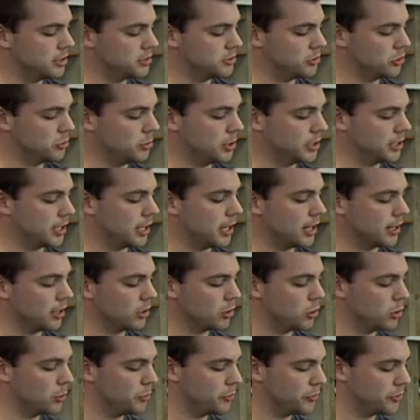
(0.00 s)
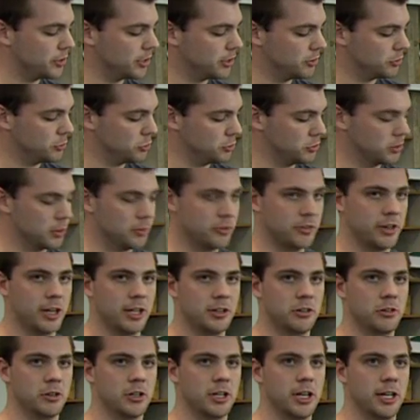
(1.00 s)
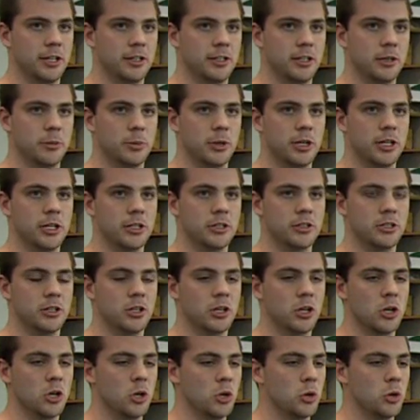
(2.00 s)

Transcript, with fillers: ist der Übertragerkopf, der ist unterm Fahrzeug angebracht.